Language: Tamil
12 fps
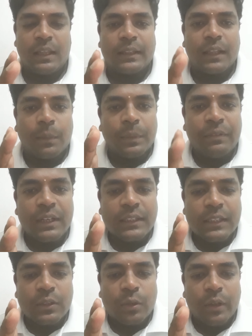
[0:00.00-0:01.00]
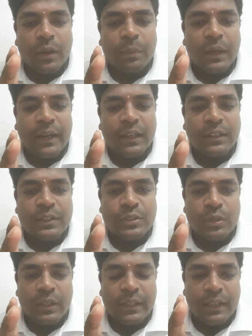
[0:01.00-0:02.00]
இந்த அபிவிருத்தி தொடர்பாடல்னு
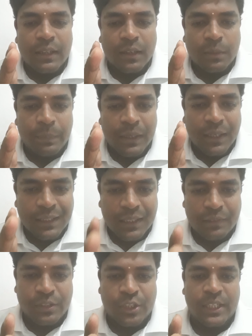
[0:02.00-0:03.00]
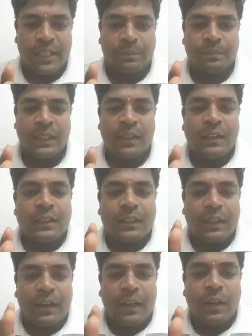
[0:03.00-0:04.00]
சொல்லி நாங்கள் பார்க்குற விஷயம்
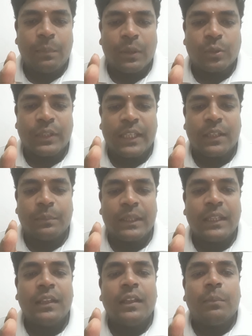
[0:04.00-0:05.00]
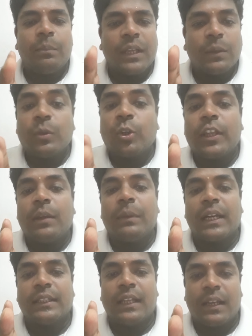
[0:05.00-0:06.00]
இந்த ரெண்டு பகுதிக்குமே மிக
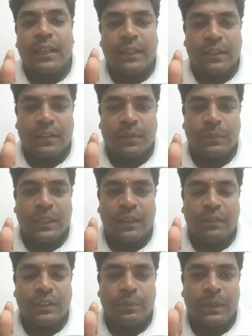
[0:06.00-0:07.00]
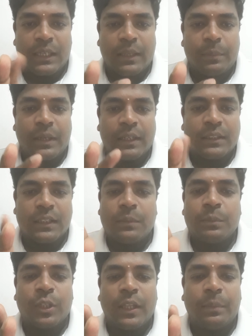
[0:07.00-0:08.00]
முக்கியமானதாக இருக்கும் அதாவது பழைய
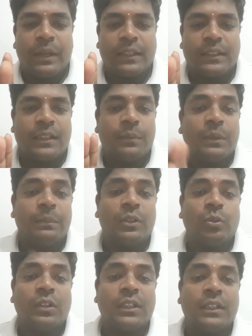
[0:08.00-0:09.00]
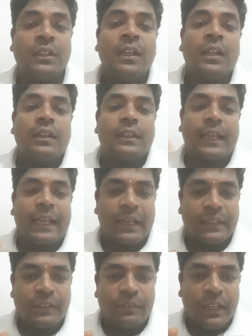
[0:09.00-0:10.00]
பாடத்திட்டம் புதிய பாடத்திட்டம் அப்போ உங்களுக்கு இந்த
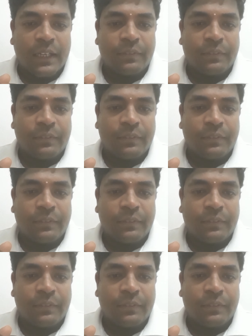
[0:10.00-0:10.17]
கலந்து வார